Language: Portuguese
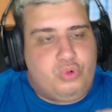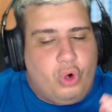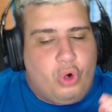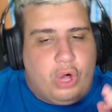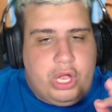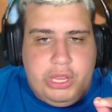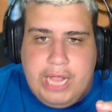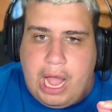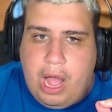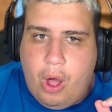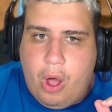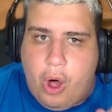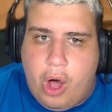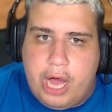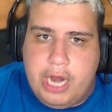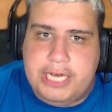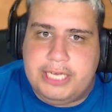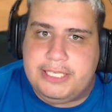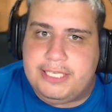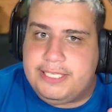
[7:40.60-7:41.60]
toda
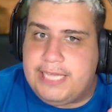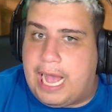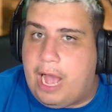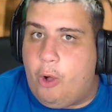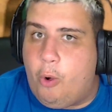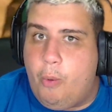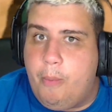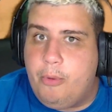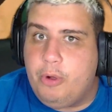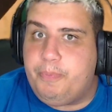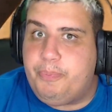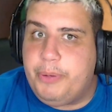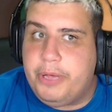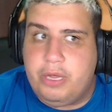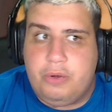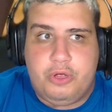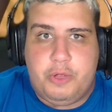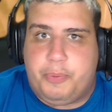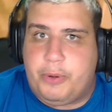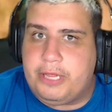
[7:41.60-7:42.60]
hora eles arrumam um
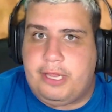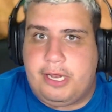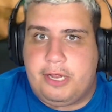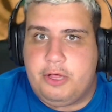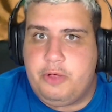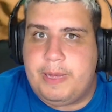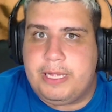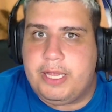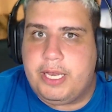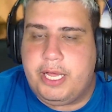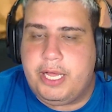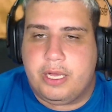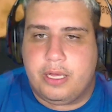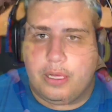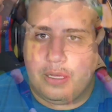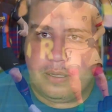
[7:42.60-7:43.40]
pênalti para trás de Madrid.